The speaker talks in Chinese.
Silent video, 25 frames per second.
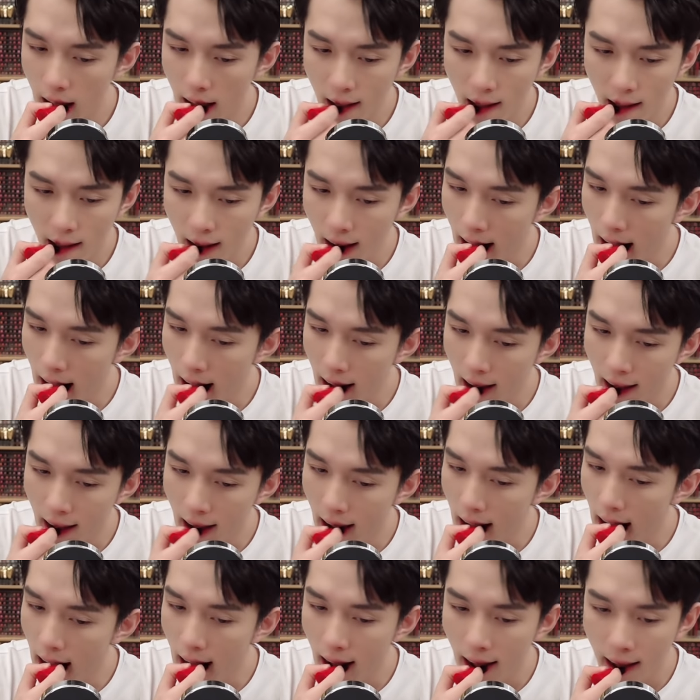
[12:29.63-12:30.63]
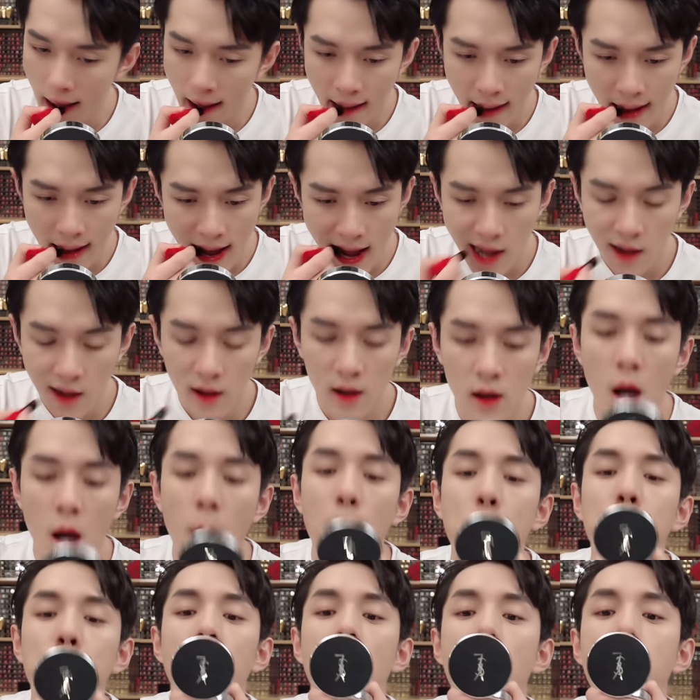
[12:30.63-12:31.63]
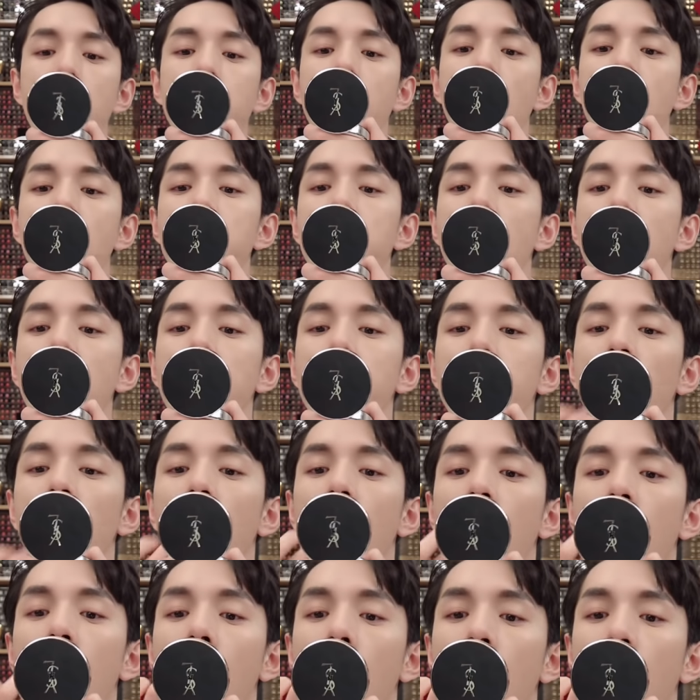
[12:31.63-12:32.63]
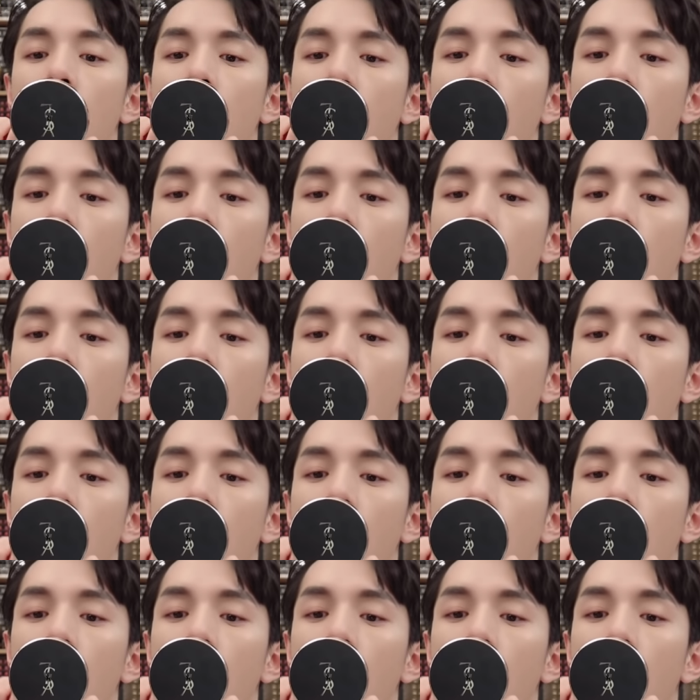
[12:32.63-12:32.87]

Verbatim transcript: 这只是应该没有人会质疑它不番茄吧？